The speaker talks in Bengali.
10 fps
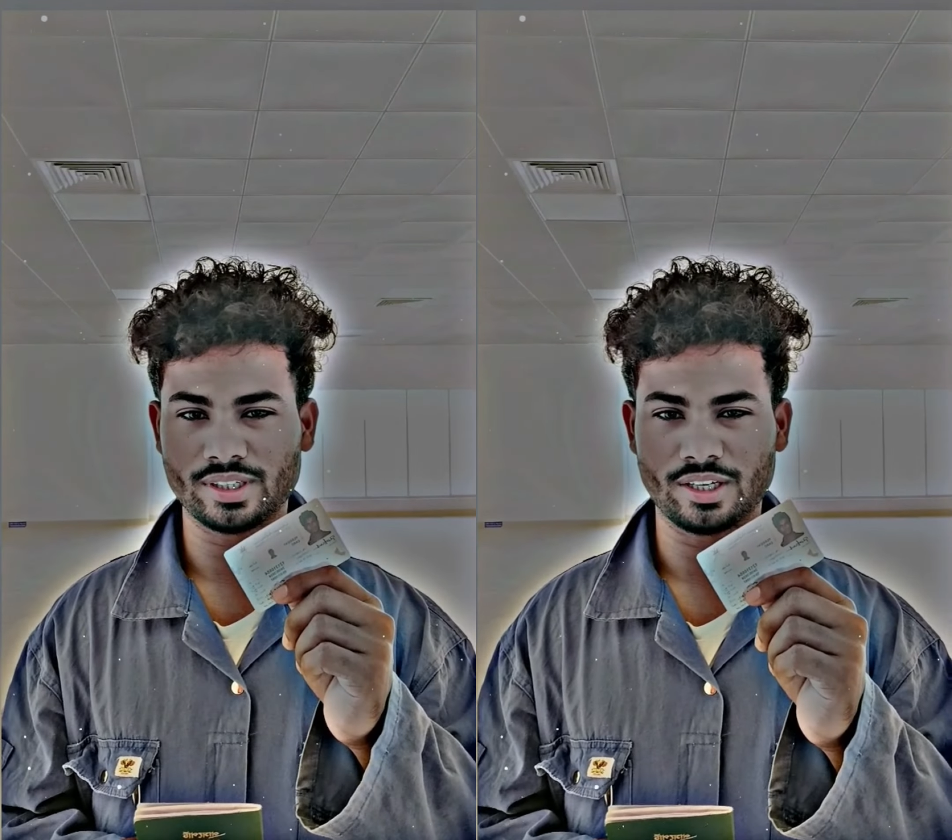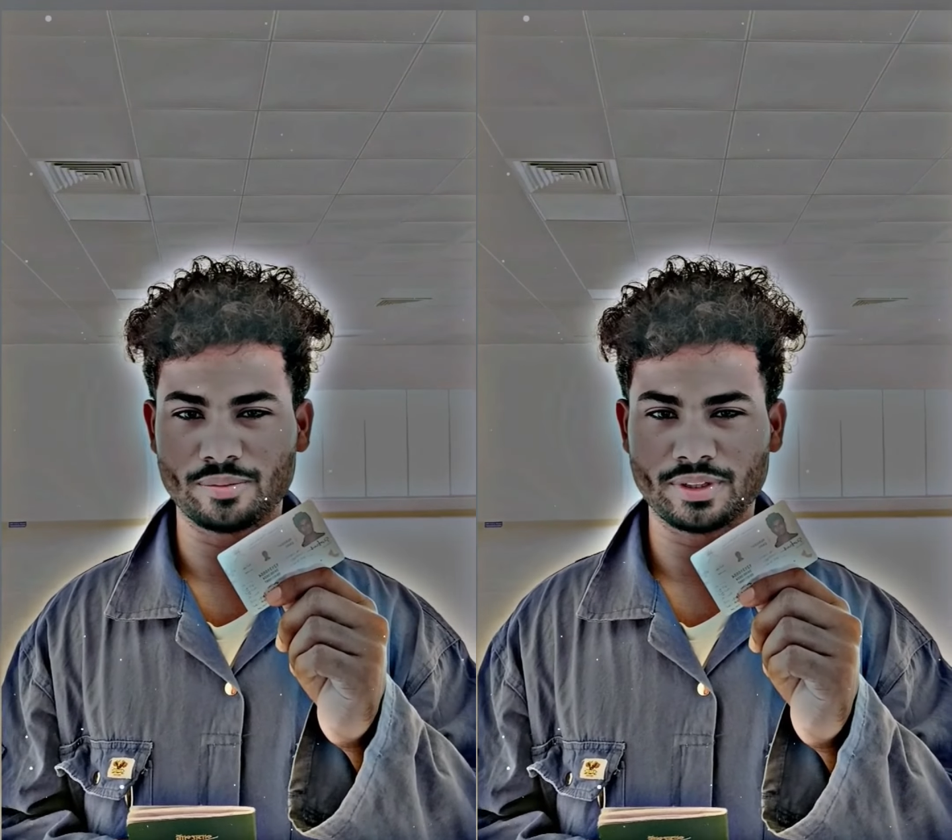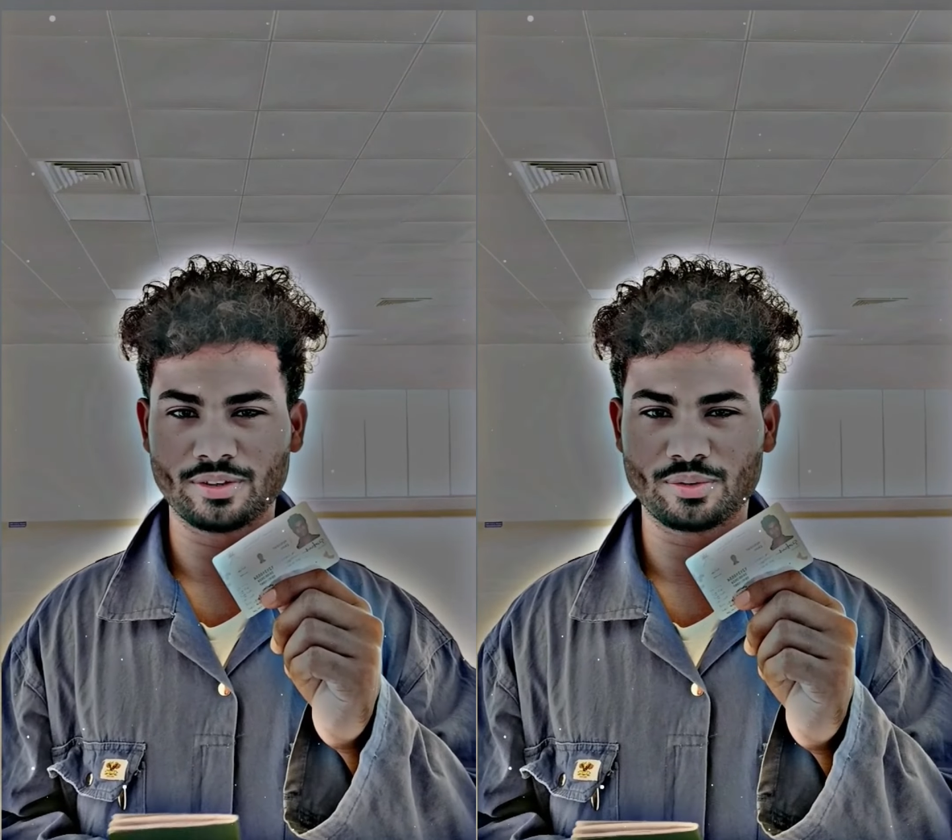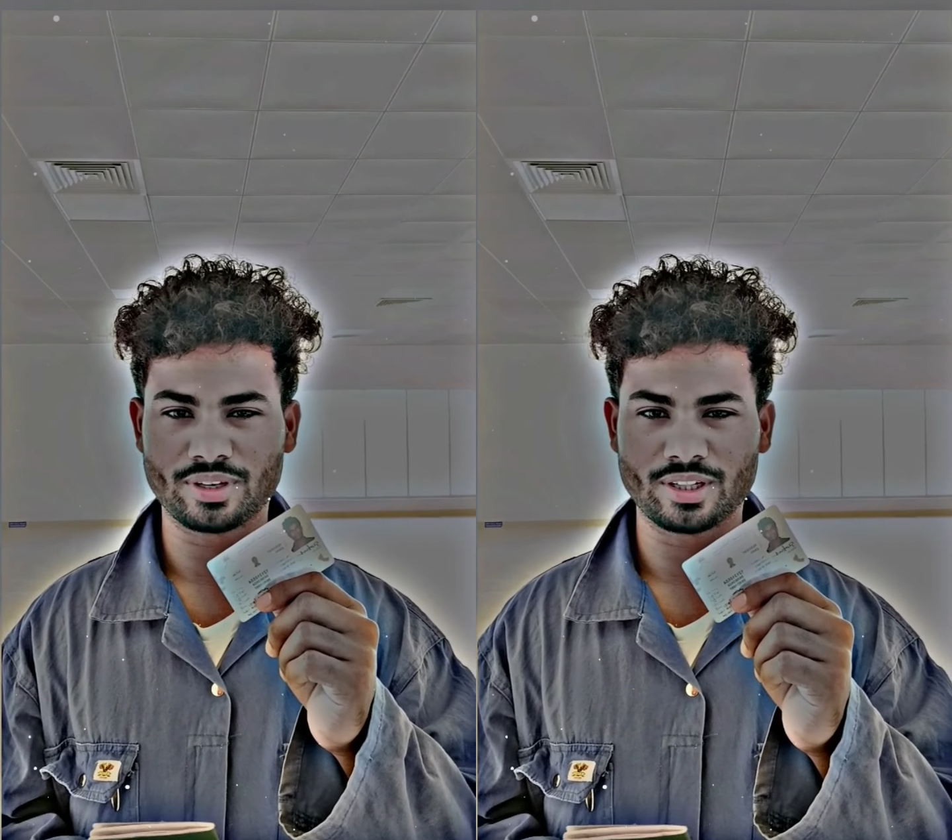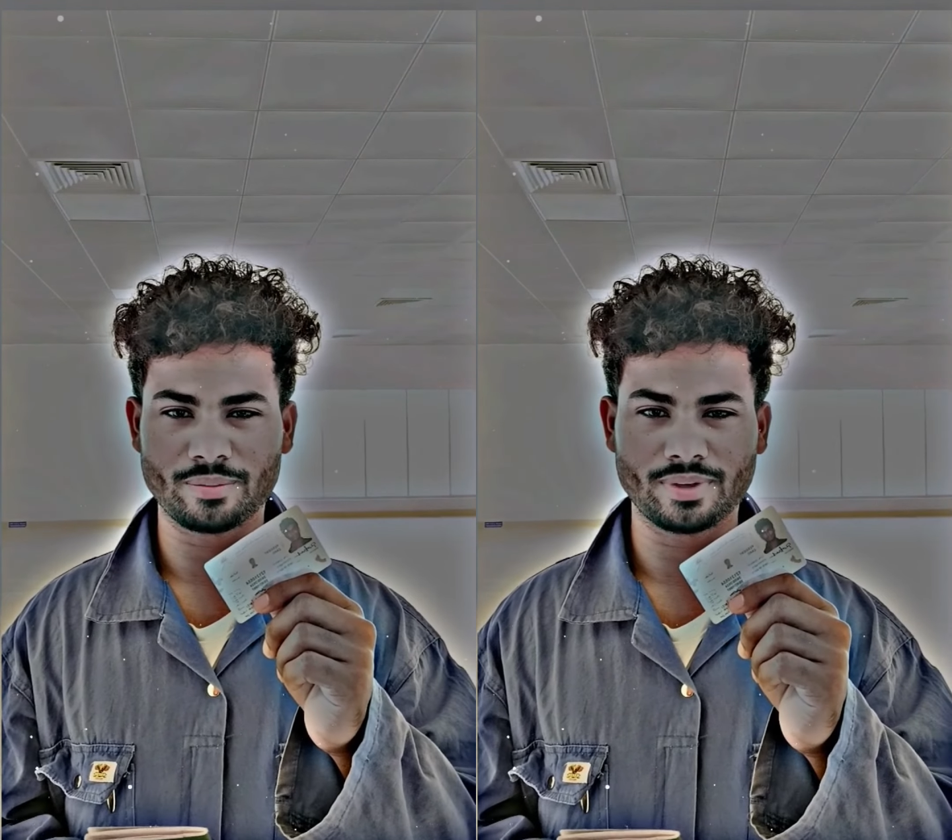জেলের মধ্যে
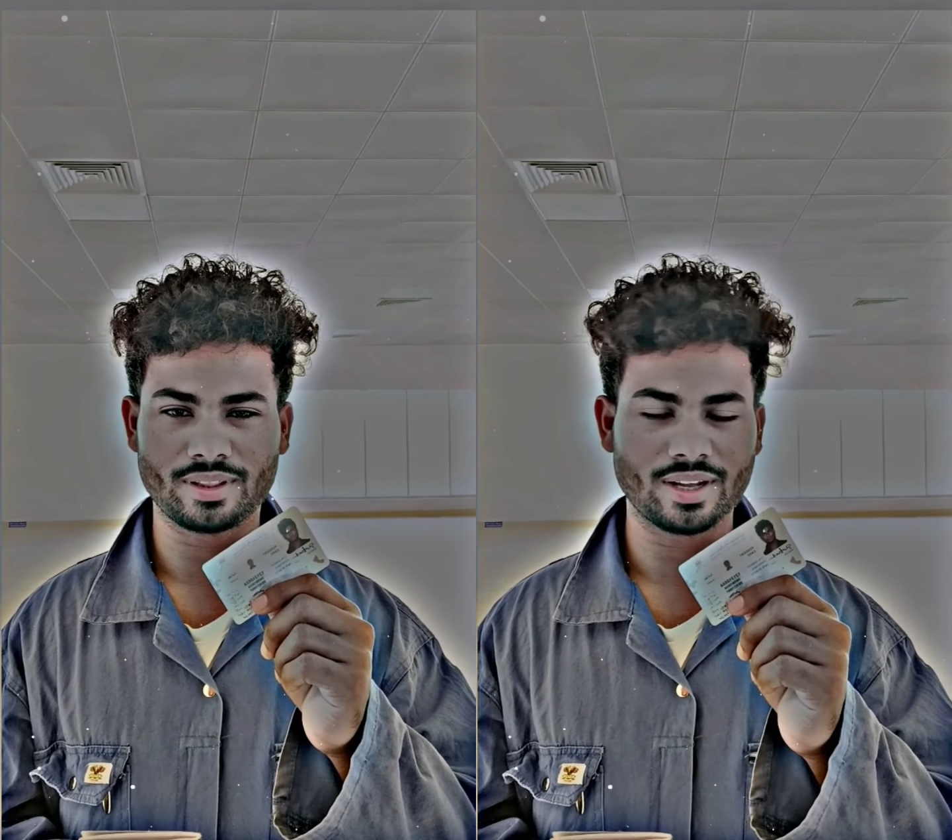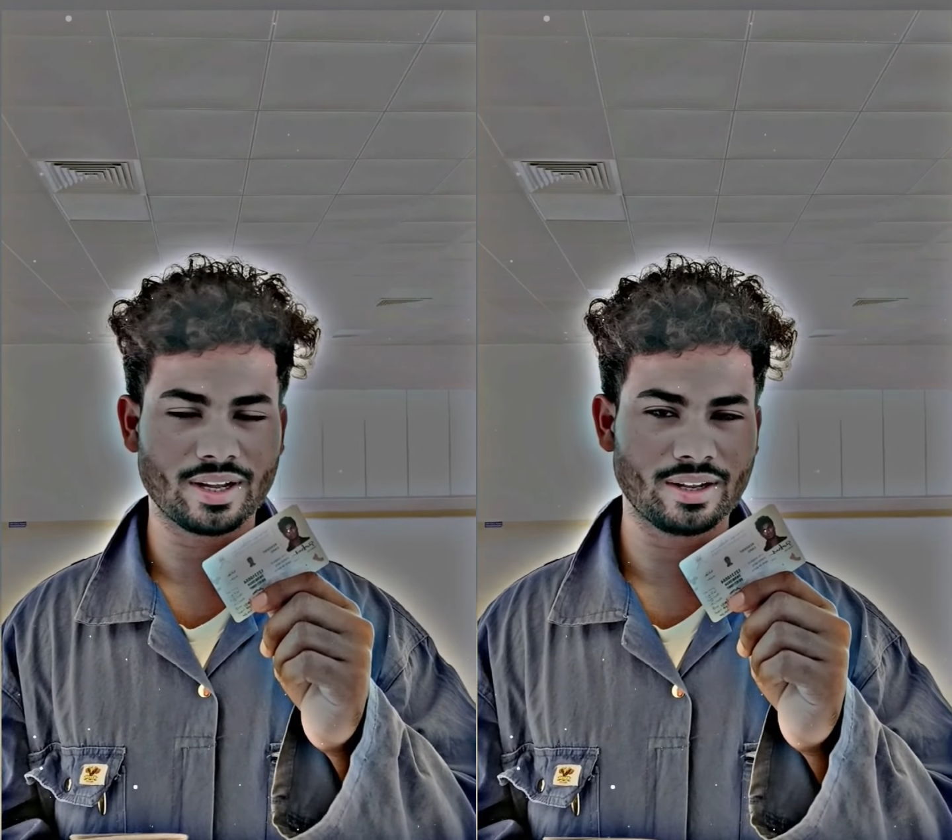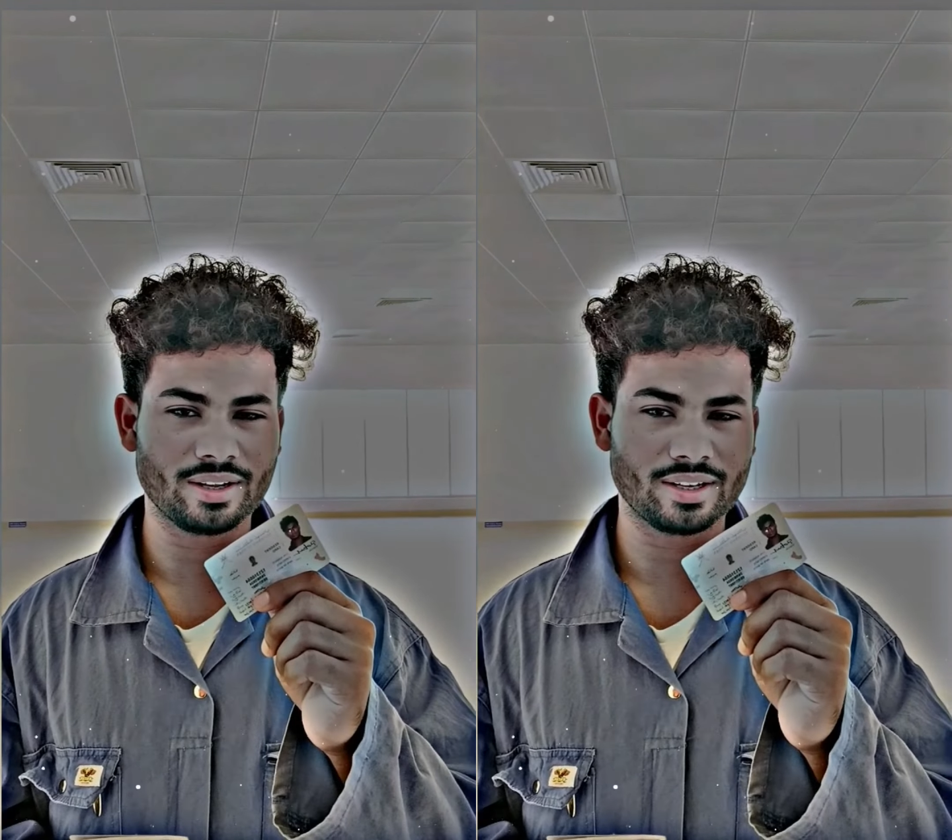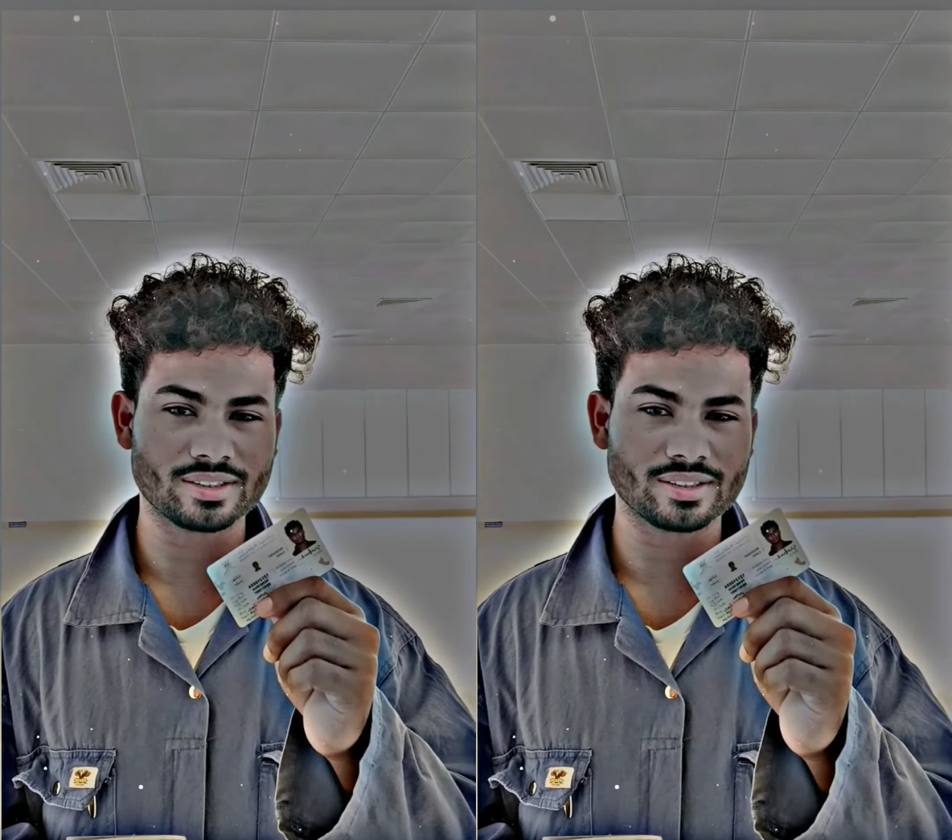ঢুকিয়ে দিবে তাই